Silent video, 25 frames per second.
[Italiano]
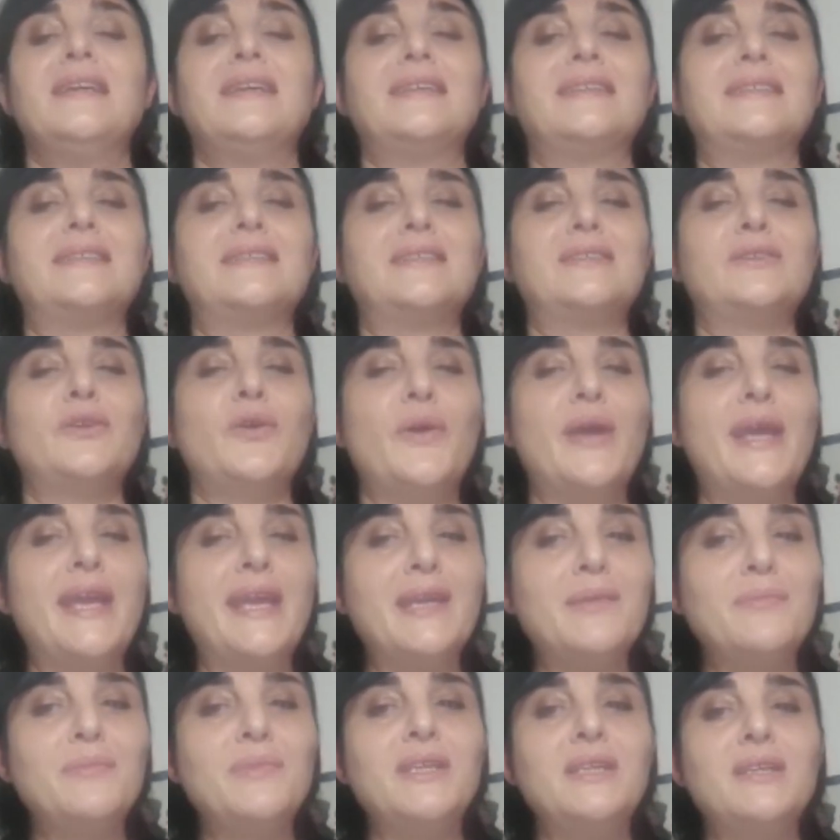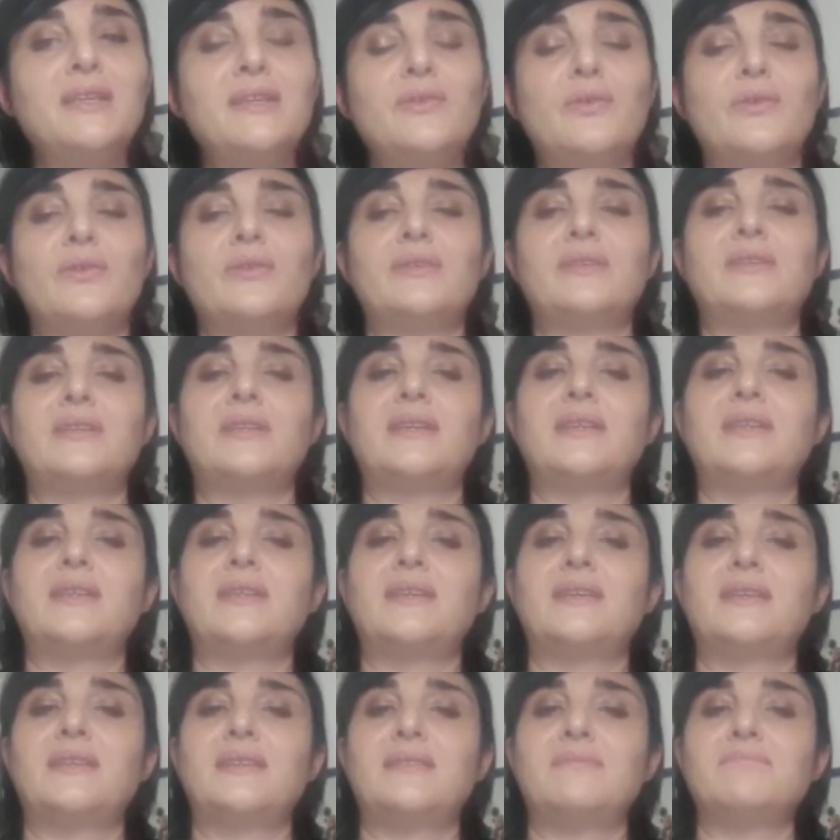Eh, Noemi con
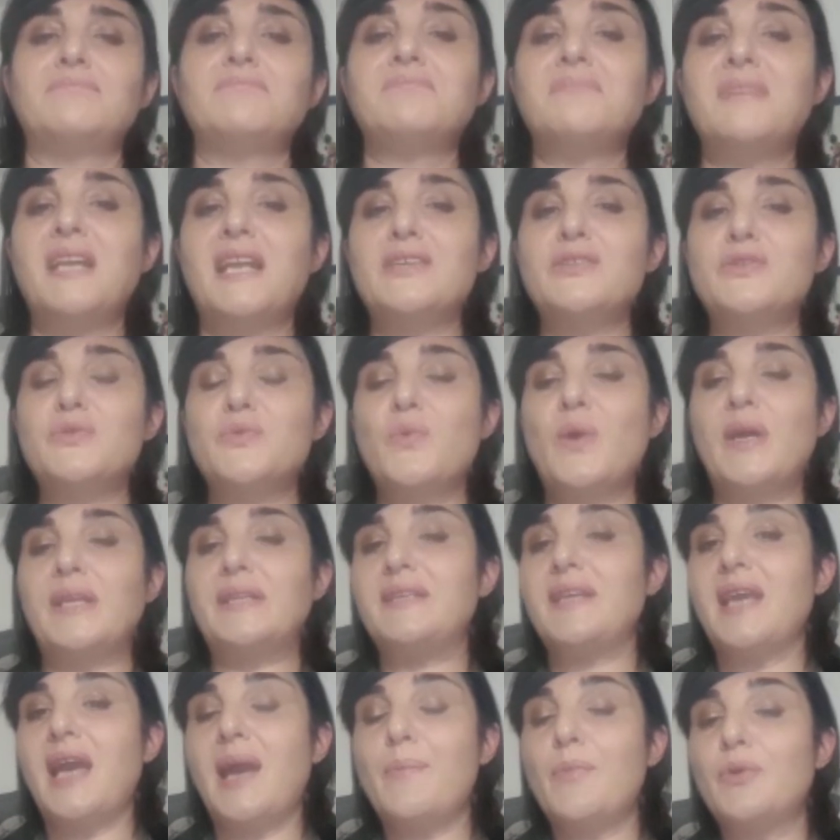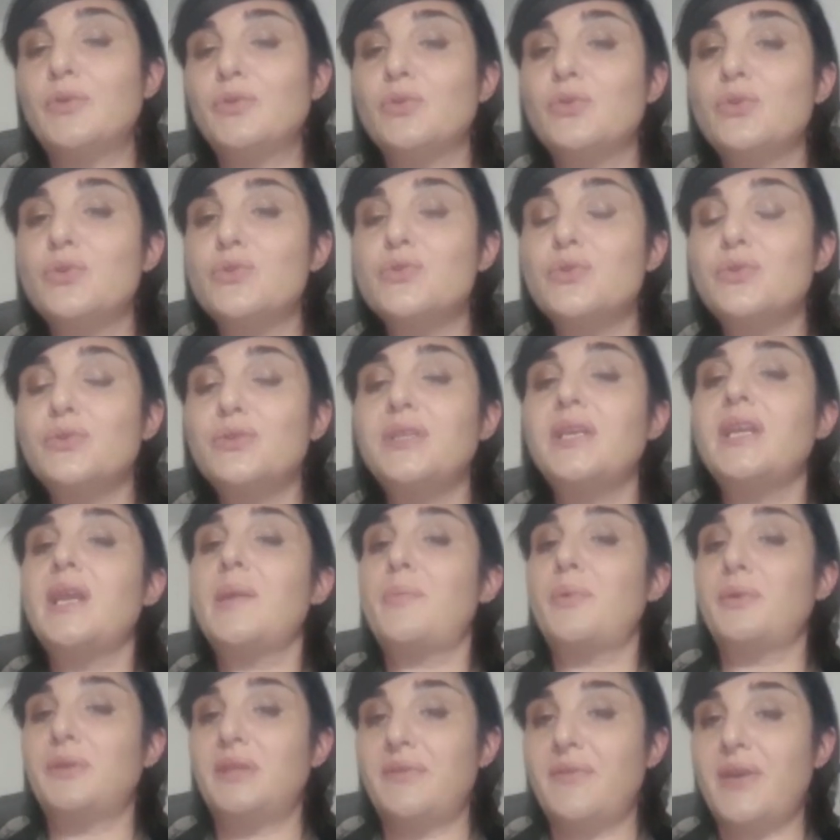eh, la sua Ti amo, non lo so
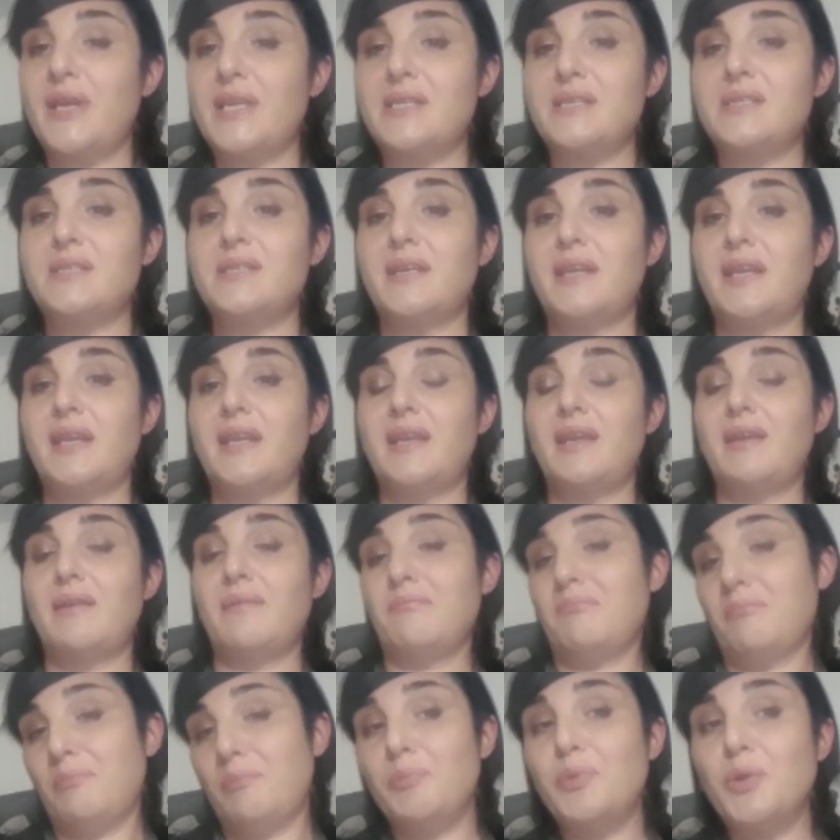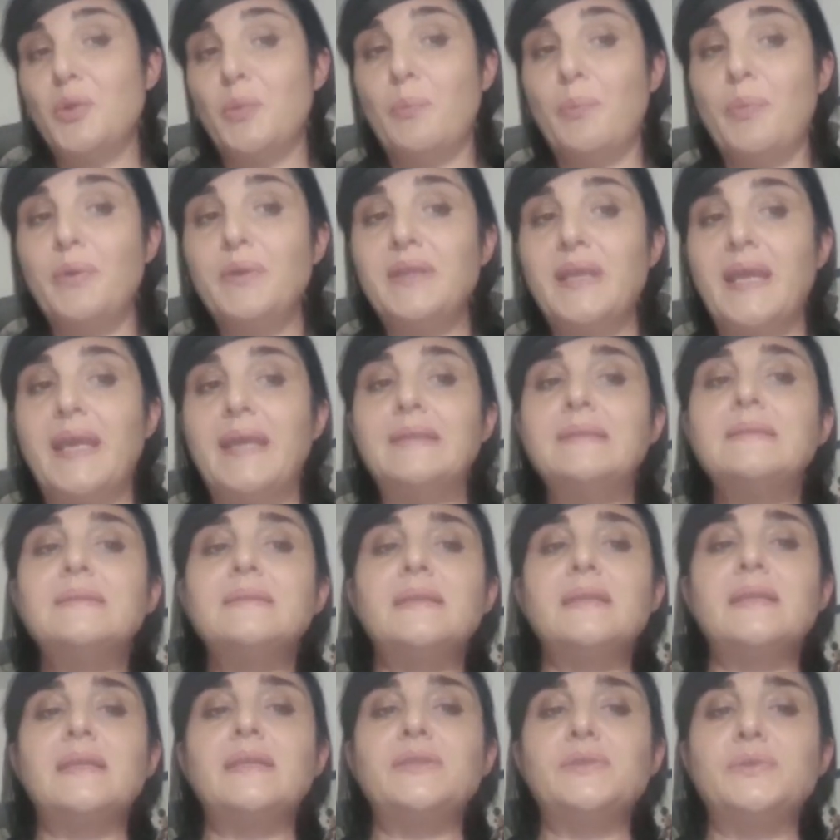dire, poteva essere più
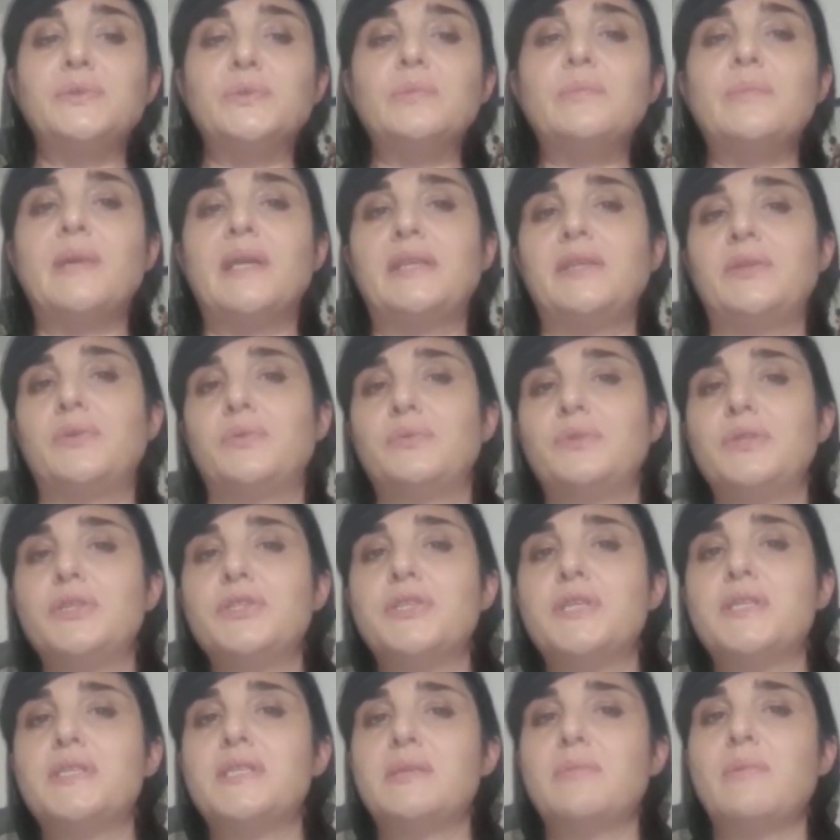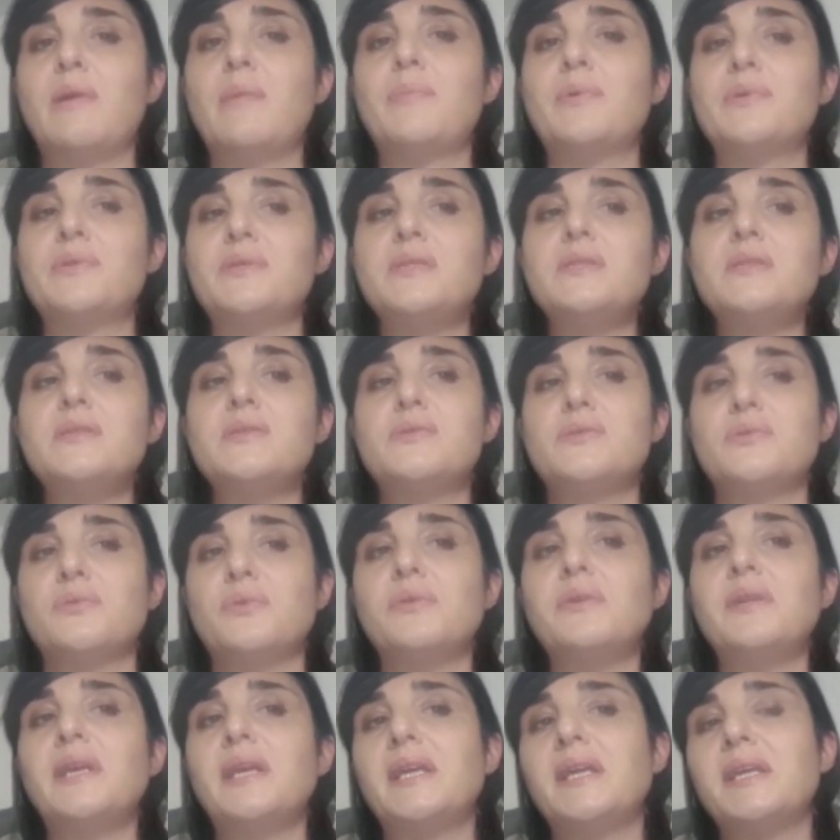potente. Human in undicesima
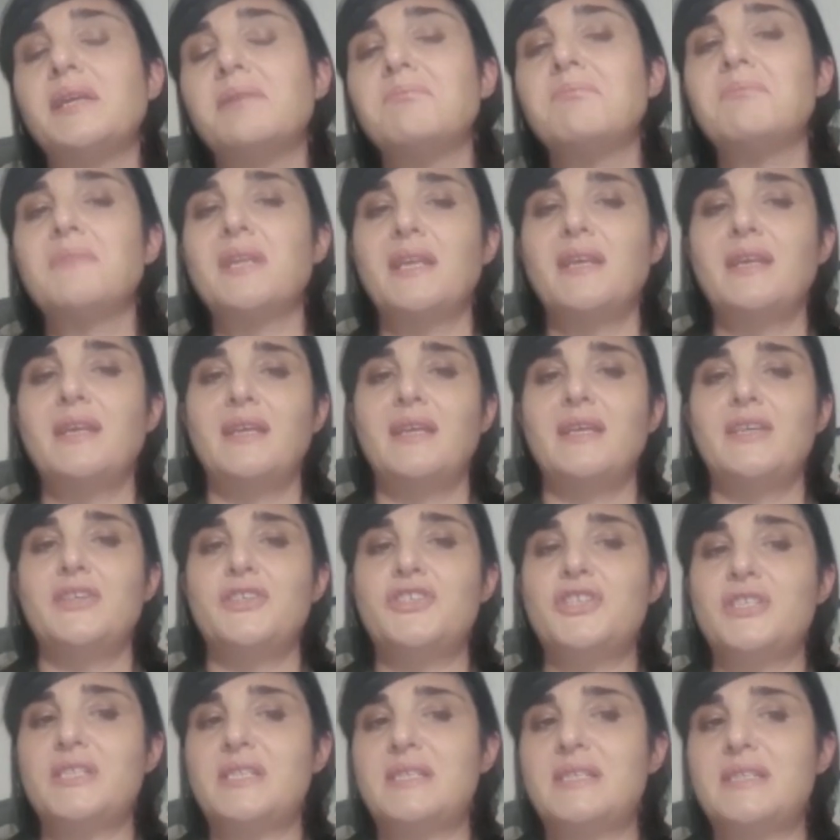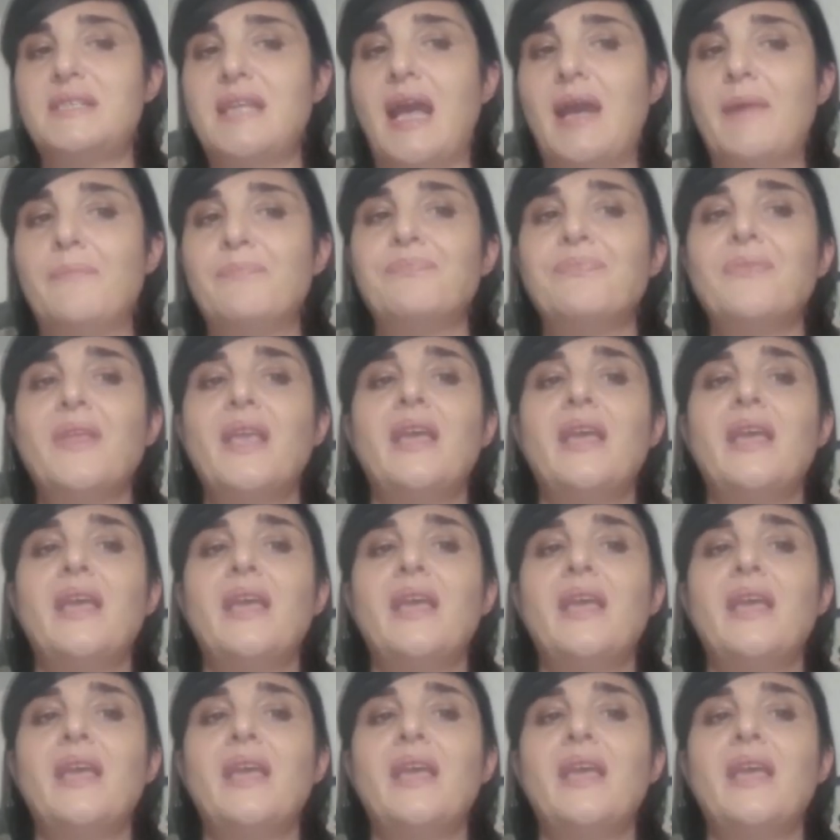posizione ci sta.